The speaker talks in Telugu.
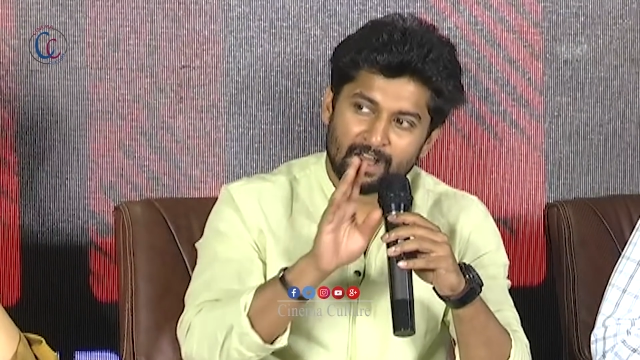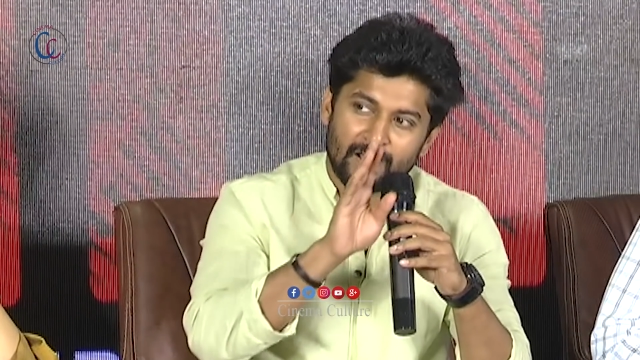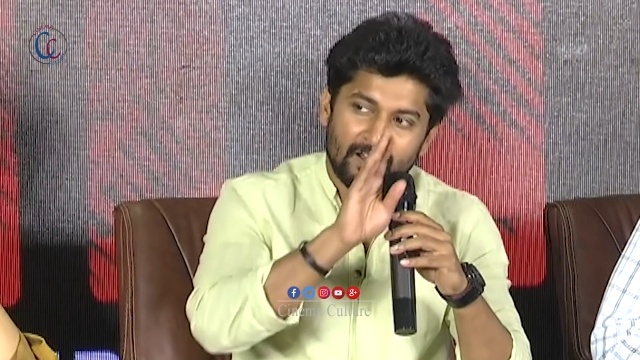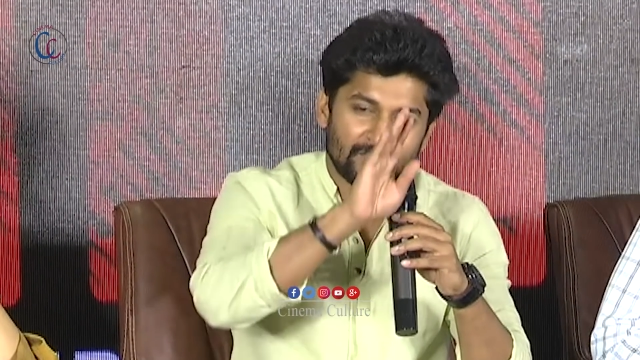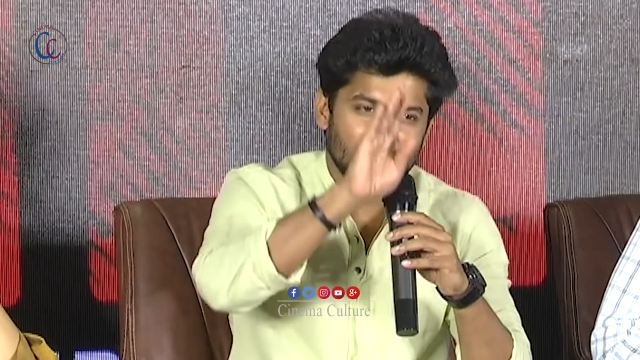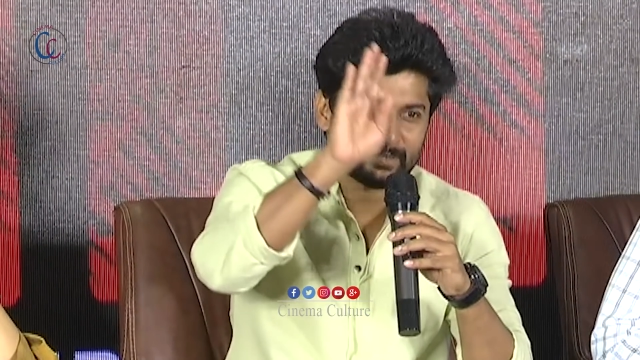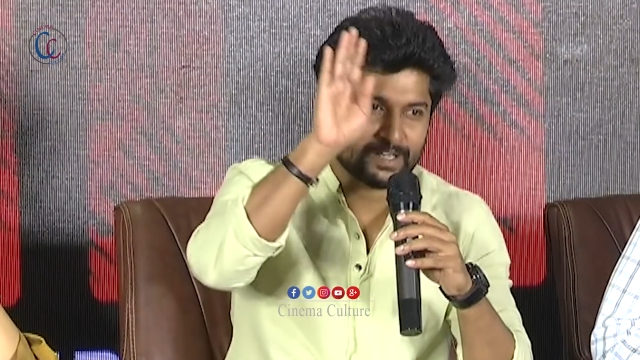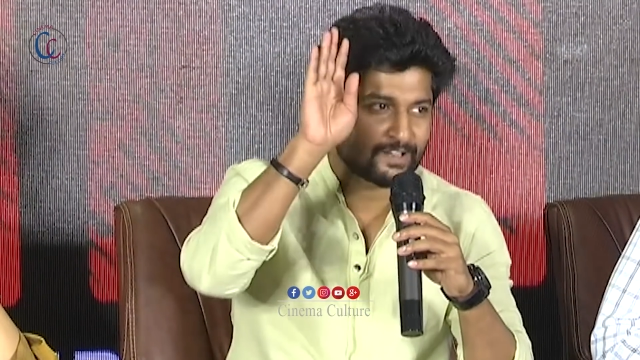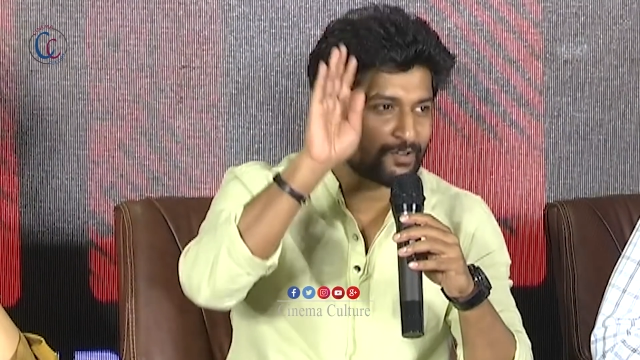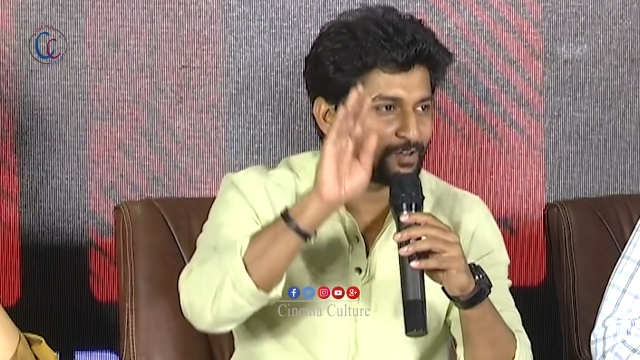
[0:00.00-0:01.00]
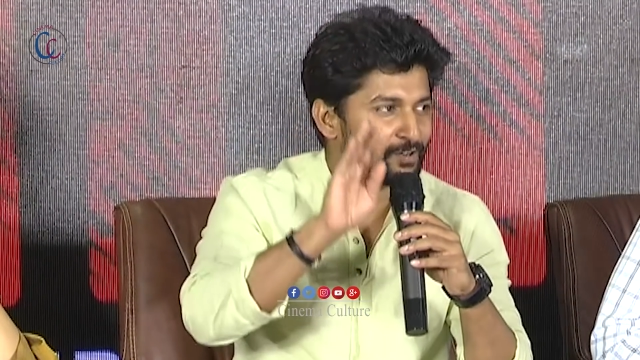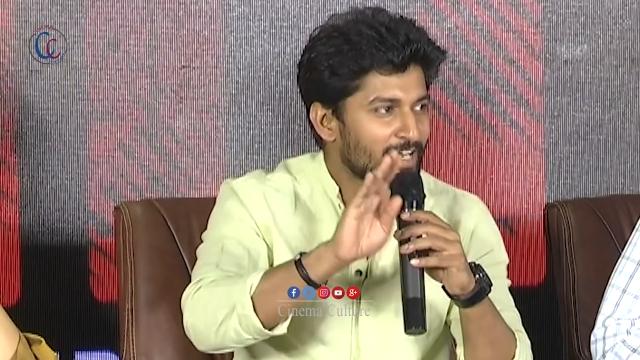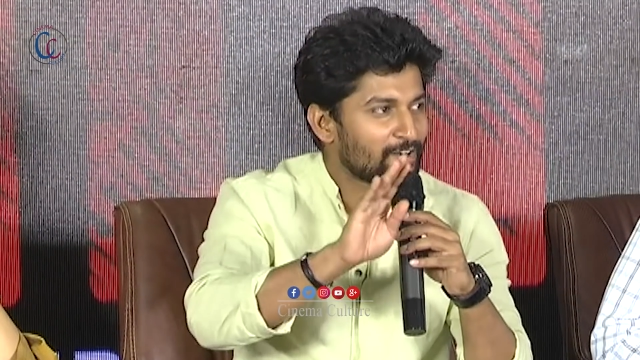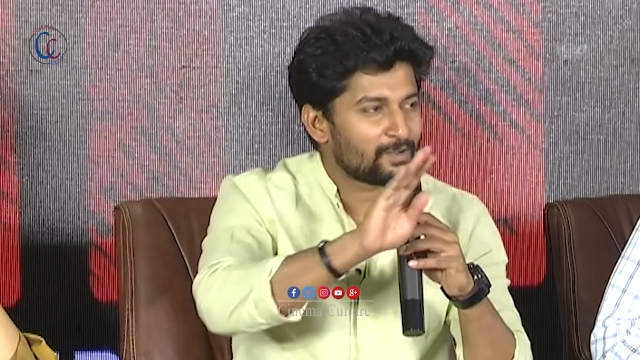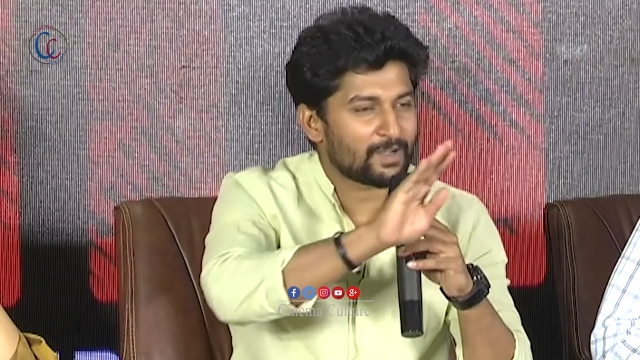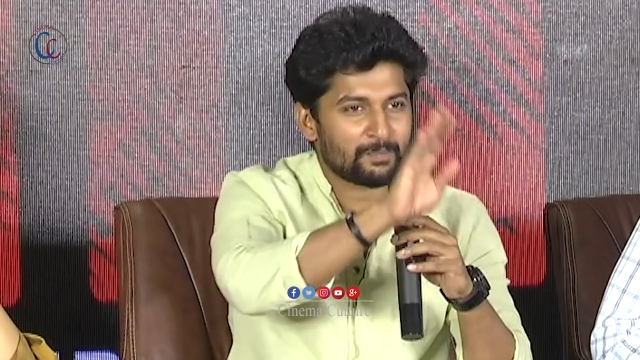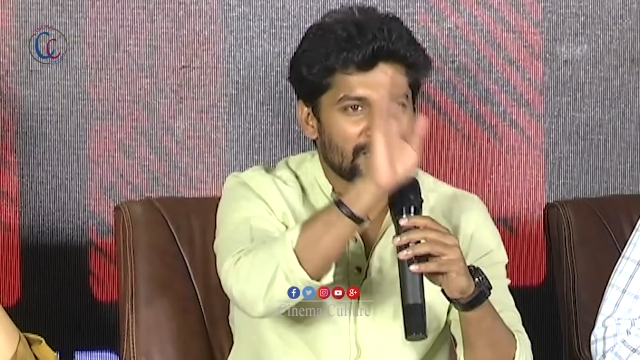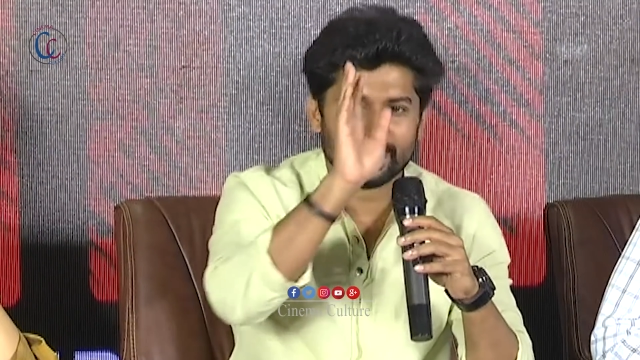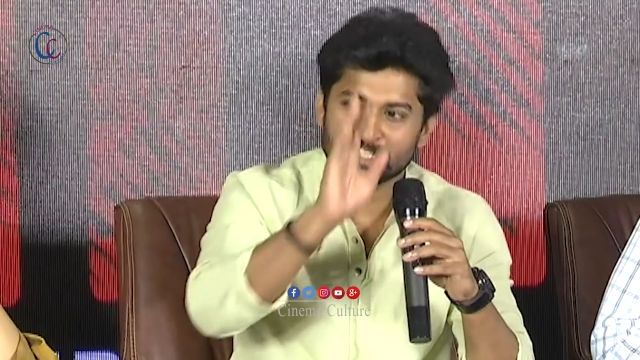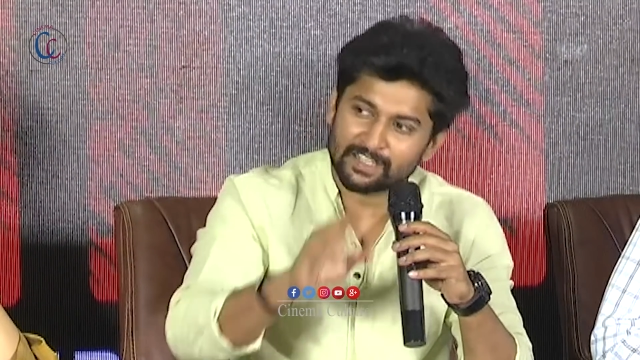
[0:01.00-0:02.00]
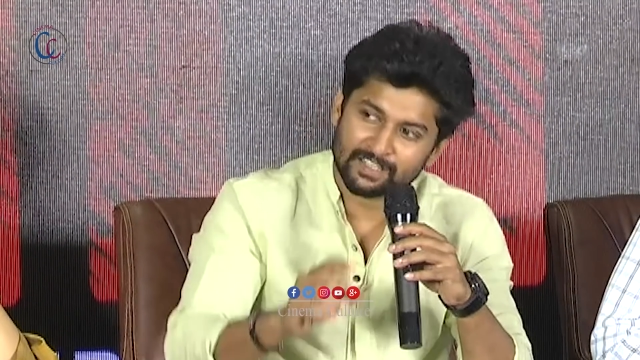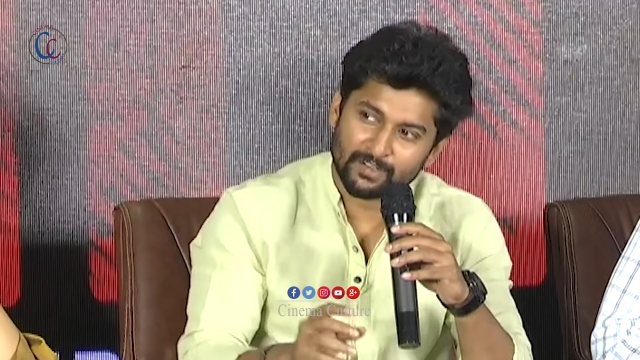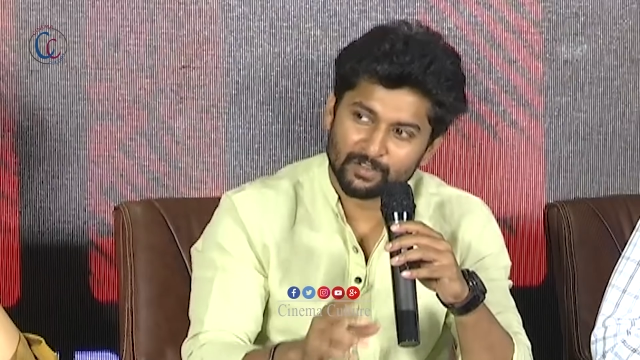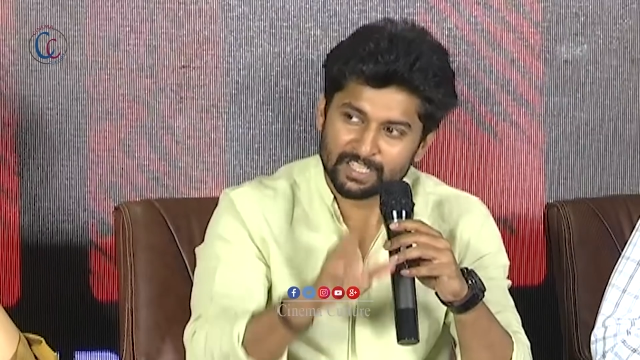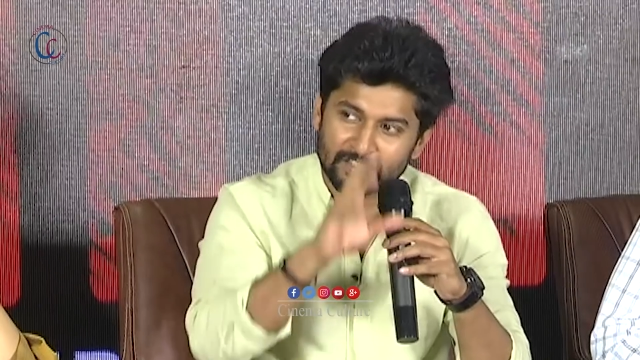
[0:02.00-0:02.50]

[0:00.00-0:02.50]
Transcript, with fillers: ఆ ఫిలిం నగర్ రోడ్లో ఎక్కడో వాళ్ళ పక్క నుంచి వెళ్తుంటే ఒక